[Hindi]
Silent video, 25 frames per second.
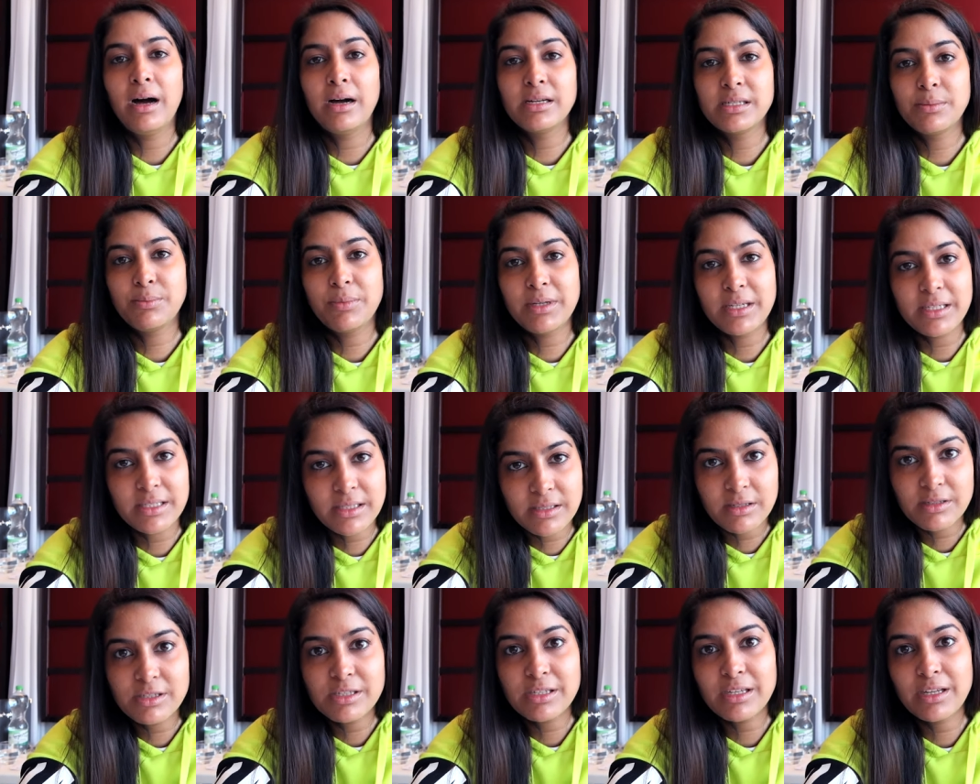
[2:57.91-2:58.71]
जब मेरी
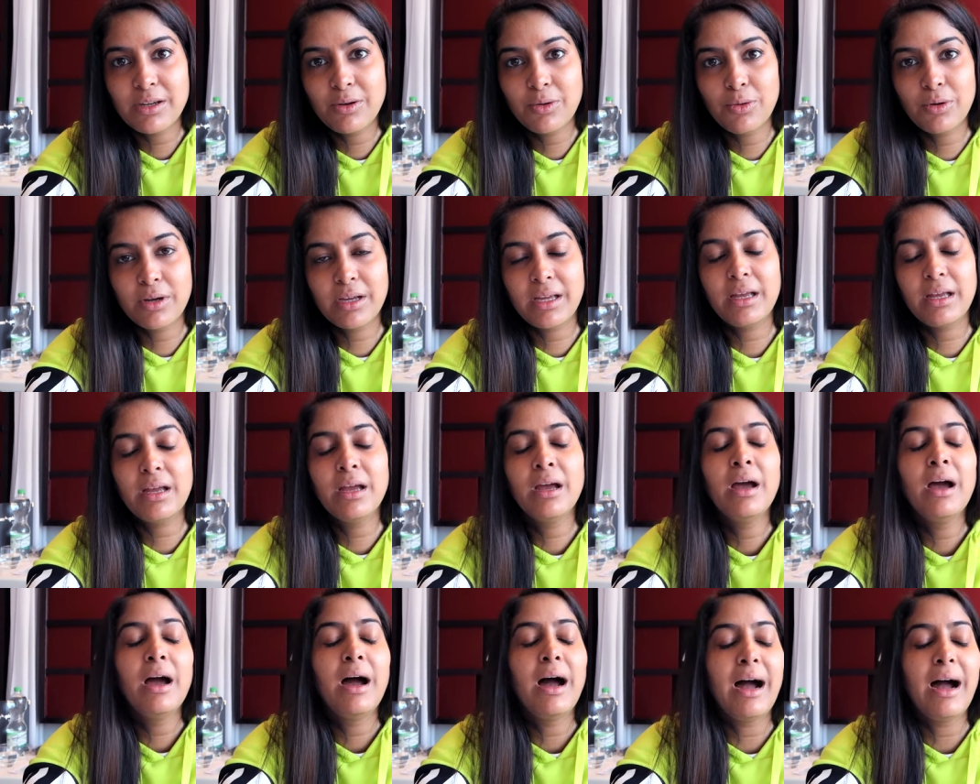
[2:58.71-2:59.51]
सर्जरी होगी
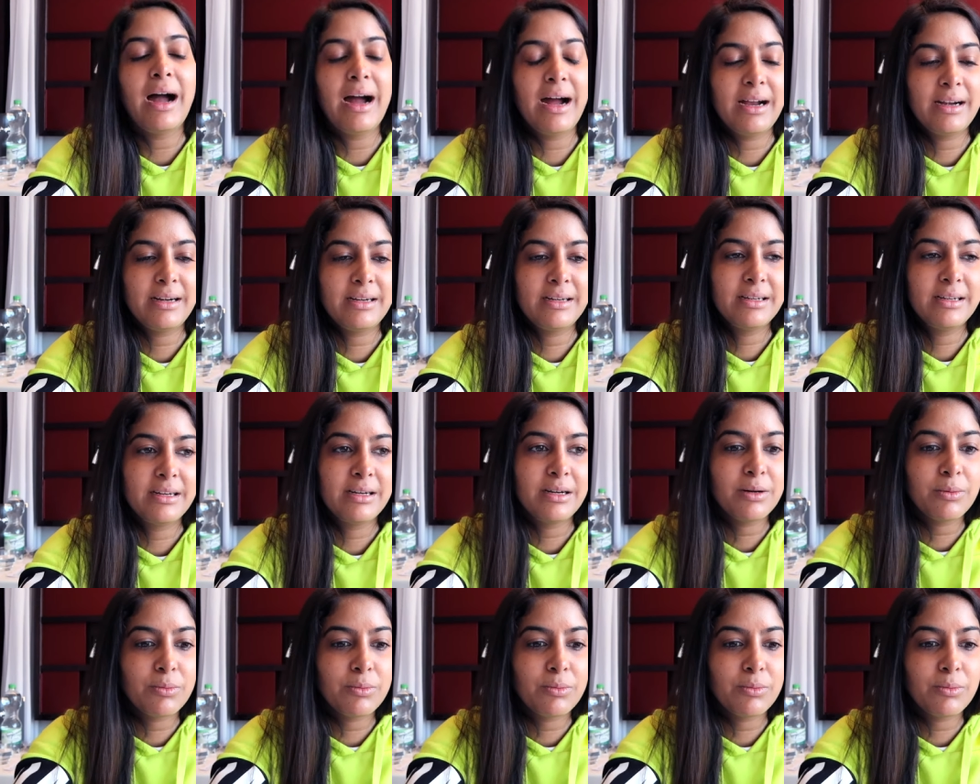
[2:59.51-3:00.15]
एंड